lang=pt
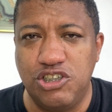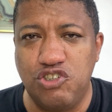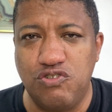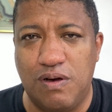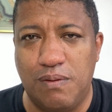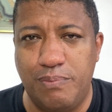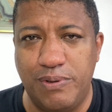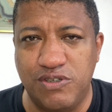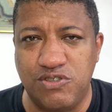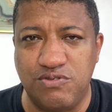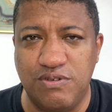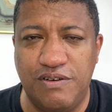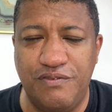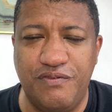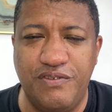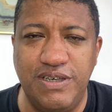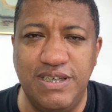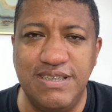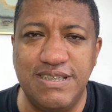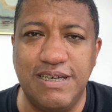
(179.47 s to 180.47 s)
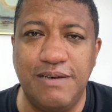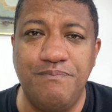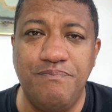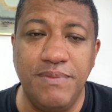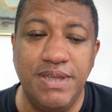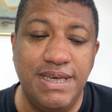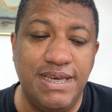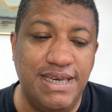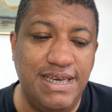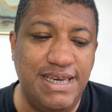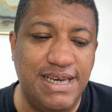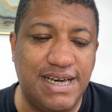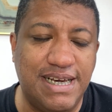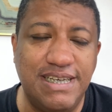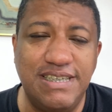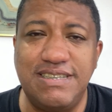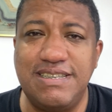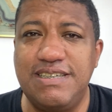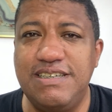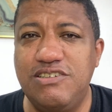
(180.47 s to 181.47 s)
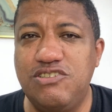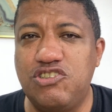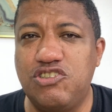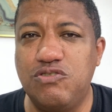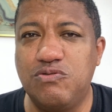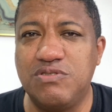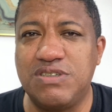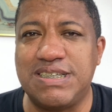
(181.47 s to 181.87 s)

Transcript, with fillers: de uma pessoa física, e restringiu o